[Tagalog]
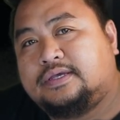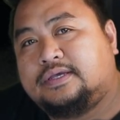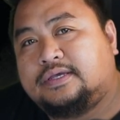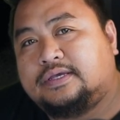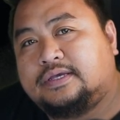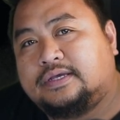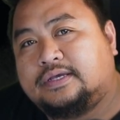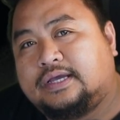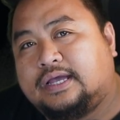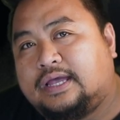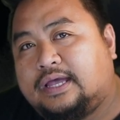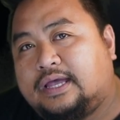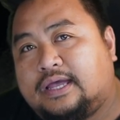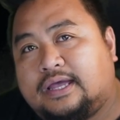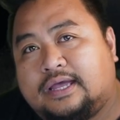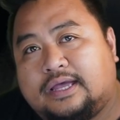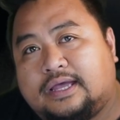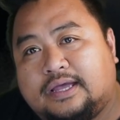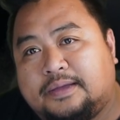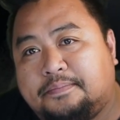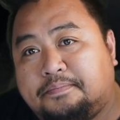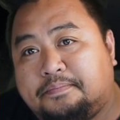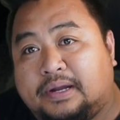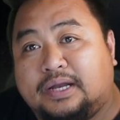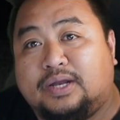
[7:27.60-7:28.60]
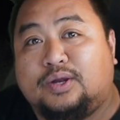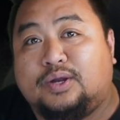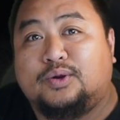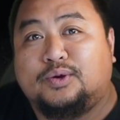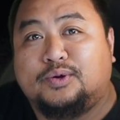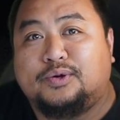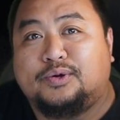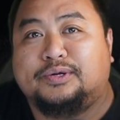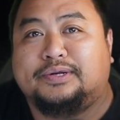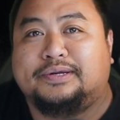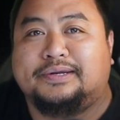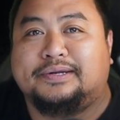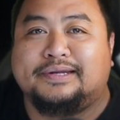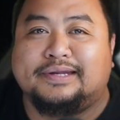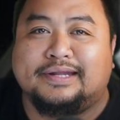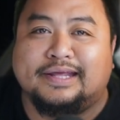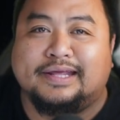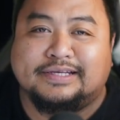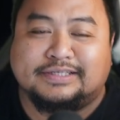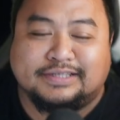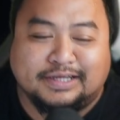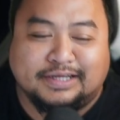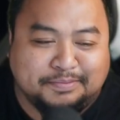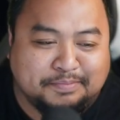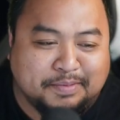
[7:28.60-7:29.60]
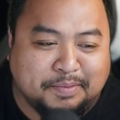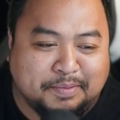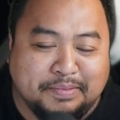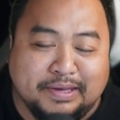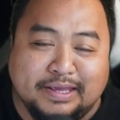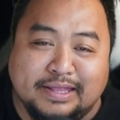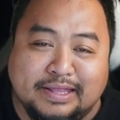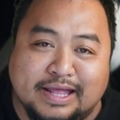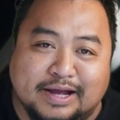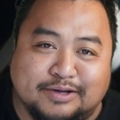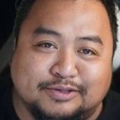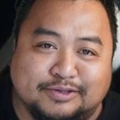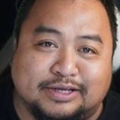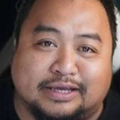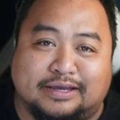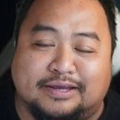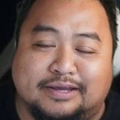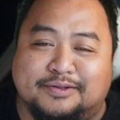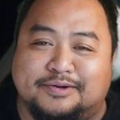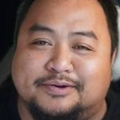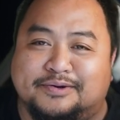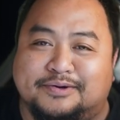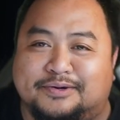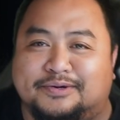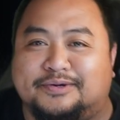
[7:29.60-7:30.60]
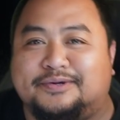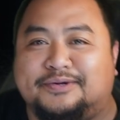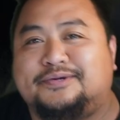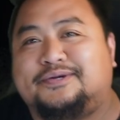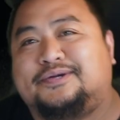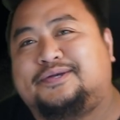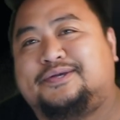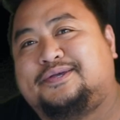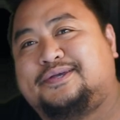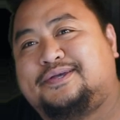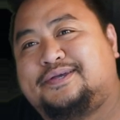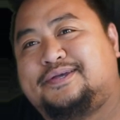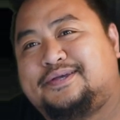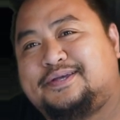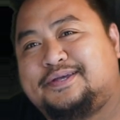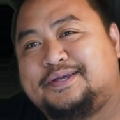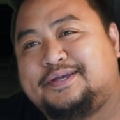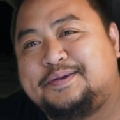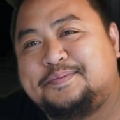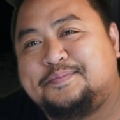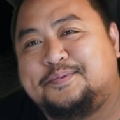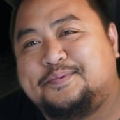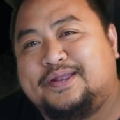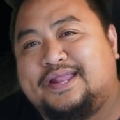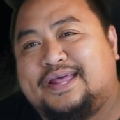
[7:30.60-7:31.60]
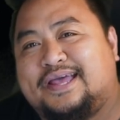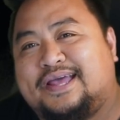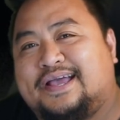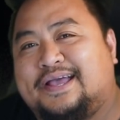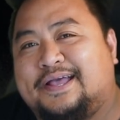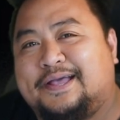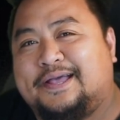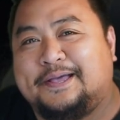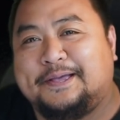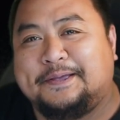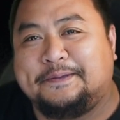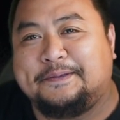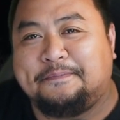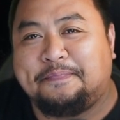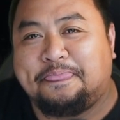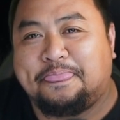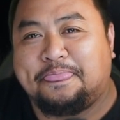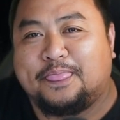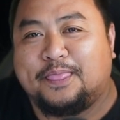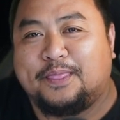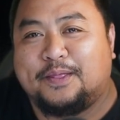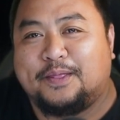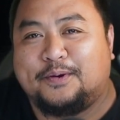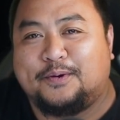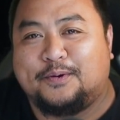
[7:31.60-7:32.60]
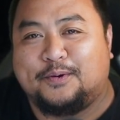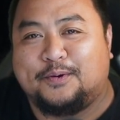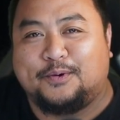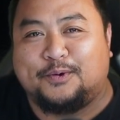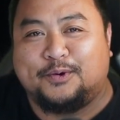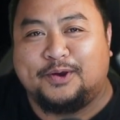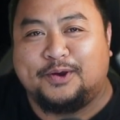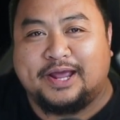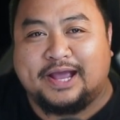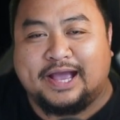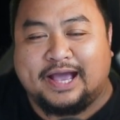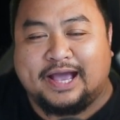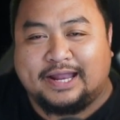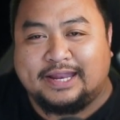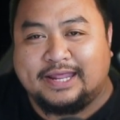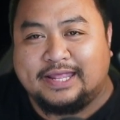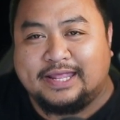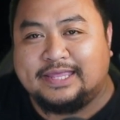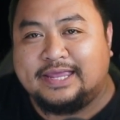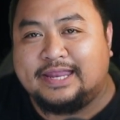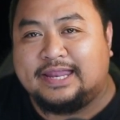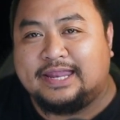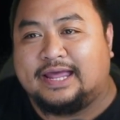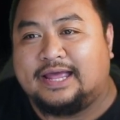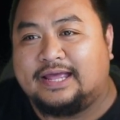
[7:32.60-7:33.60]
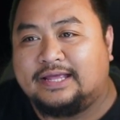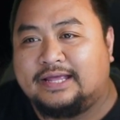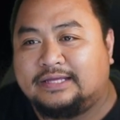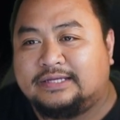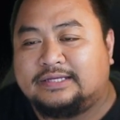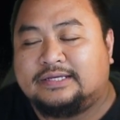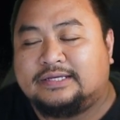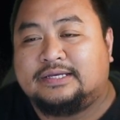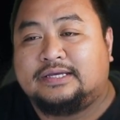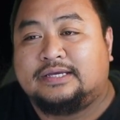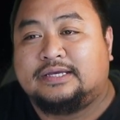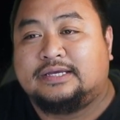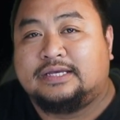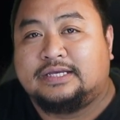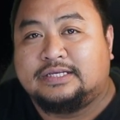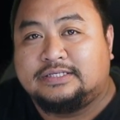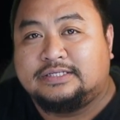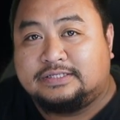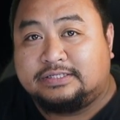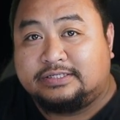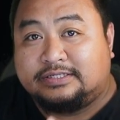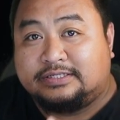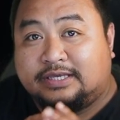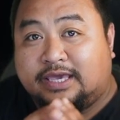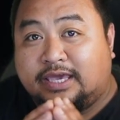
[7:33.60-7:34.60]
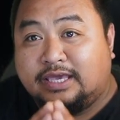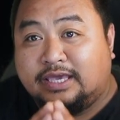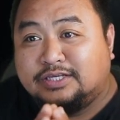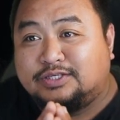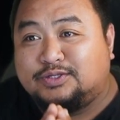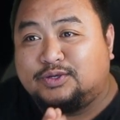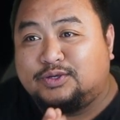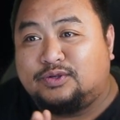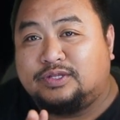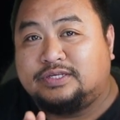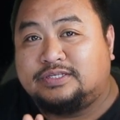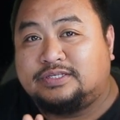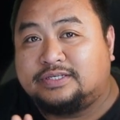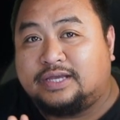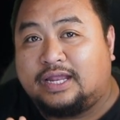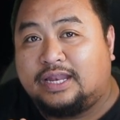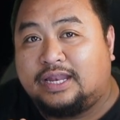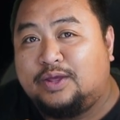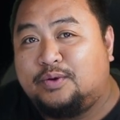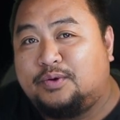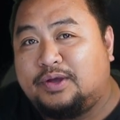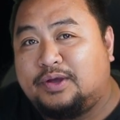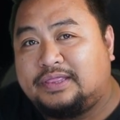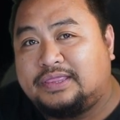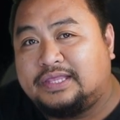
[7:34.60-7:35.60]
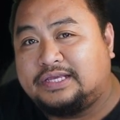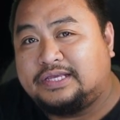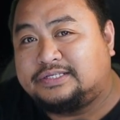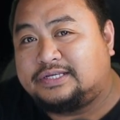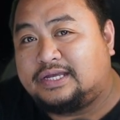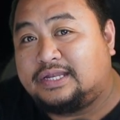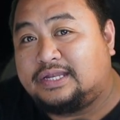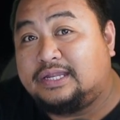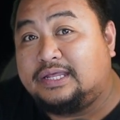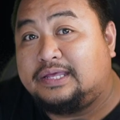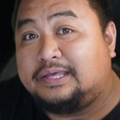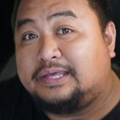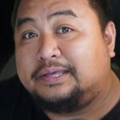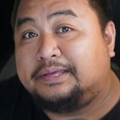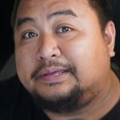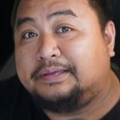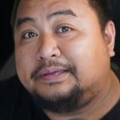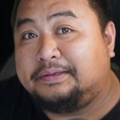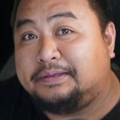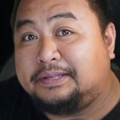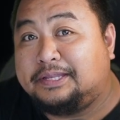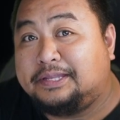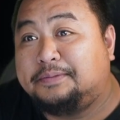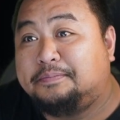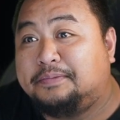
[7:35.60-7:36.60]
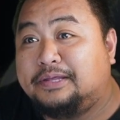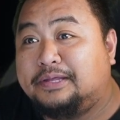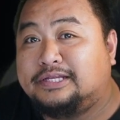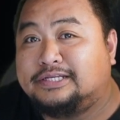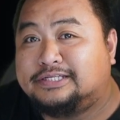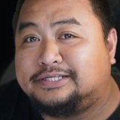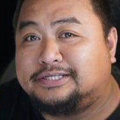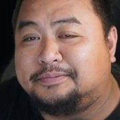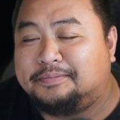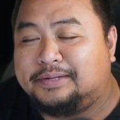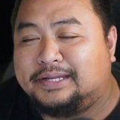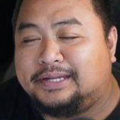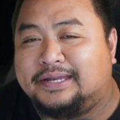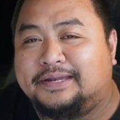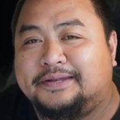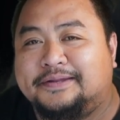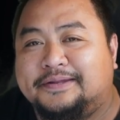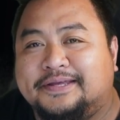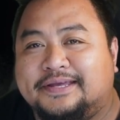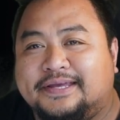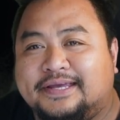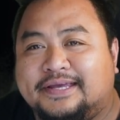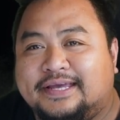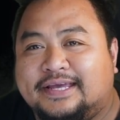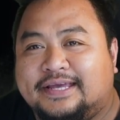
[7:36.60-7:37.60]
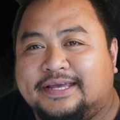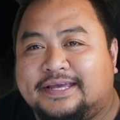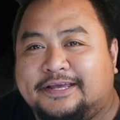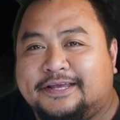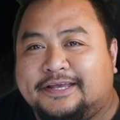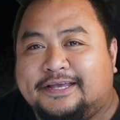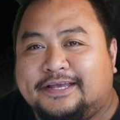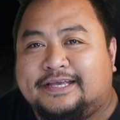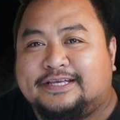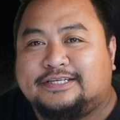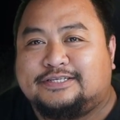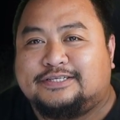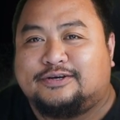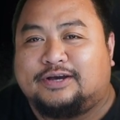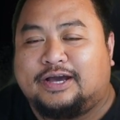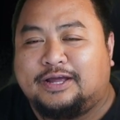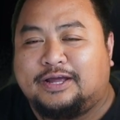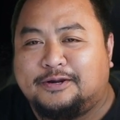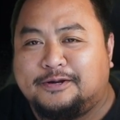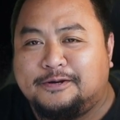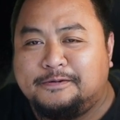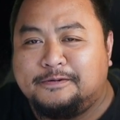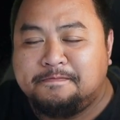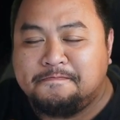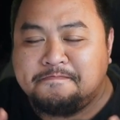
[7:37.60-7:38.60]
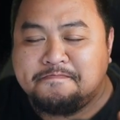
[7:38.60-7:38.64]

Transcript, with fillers: nga badlungon di isad maminaw sa Ginoo. Wala nga unang hari nila si King Saul is kaliwat na siya ni ni Benjamin. So karon